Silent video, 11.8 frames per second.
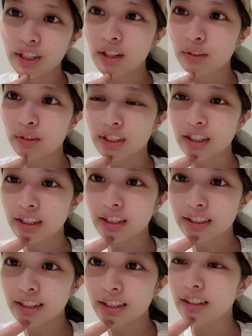結構参加
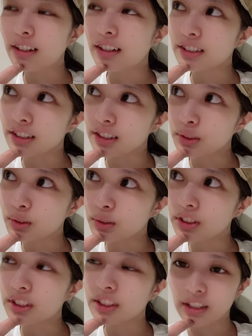してへんからさ正
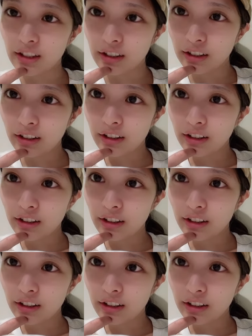直な